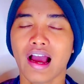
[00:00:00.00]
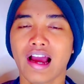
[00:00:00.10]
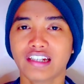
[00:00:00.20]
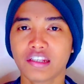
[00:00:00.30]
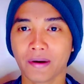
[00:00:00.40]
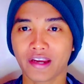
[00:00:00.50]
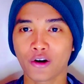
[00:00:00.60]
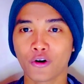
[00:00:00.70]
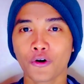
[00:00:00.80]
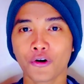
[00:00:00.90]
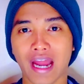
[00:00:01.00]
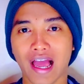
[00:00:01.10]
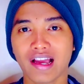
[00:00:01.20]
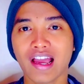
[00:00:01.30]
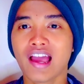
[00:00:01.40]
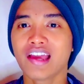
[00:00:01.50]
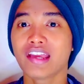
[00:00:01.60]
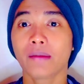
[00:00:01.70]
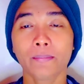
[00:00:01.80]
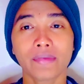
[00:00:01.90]
Ada sebagian orang
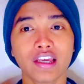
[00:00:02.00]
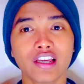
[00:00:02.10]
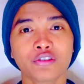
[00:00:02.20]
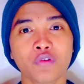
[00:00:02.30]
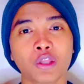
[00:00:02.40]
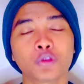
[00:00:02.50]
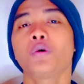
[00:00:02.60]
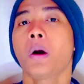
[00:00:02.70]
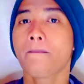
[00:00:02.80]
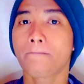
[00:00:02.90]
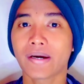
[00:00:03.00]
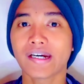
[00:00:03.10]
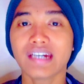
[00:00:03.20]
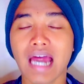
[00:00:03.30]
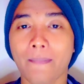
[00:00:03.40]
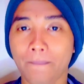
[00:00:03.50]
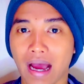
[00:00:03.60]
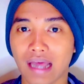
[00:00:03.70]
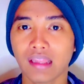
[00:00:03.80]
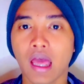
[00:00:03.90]
yang memiliki suatu
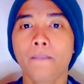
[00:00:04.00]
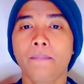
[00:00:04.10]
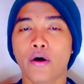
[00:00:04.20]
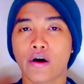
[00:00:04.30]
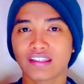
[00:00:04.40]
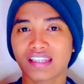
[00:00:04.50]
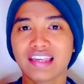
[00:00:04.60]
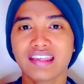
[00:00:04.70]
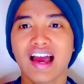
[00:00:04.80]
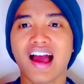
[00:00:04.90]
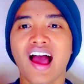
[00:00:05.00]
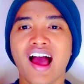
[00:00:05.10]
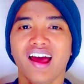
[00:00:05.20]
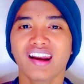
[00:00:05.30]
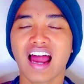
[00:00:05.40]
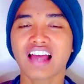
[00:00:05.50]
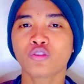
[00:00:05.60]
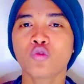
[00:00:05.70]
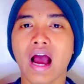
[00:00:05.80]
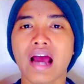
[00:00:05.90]
pendapat bahwasanya
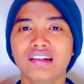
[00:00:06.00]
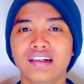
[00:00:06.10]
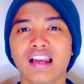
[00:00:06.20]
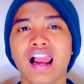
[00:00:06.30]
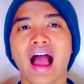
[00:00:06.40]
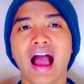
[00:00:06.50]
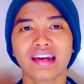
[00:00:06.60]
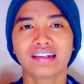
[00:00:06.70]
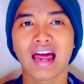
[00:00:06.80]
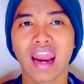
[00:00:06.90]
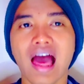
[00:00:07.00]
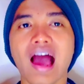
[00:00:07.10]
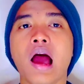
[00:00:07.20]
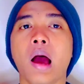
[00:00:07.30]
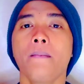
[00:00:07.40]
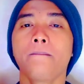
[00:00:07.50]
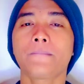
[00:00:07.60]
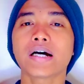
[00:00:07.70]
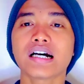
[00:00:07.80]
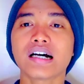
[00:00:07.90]
Ratu Adil adalah
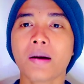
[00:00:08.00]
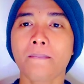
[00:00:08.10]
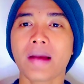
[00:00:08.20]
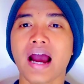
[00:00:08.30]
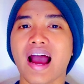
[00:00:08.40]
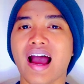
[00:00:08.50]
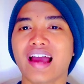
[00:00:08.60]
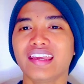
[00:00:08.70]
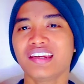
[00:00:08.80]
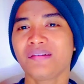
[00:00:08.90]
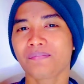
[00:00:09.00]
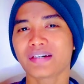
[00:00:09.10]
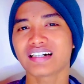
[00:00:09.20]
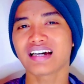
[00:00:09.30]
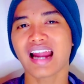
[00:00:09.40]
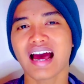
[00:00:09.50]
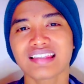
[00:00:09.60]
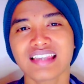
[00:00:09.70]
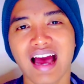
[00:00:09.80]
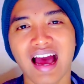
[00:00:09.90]
pemain
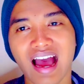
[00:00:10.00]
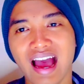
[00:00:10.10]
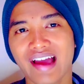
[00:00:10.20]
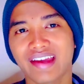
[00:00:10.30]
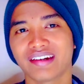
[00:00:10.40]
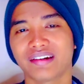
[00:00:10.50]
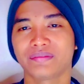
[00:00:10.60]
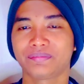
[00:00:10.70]
perasaan.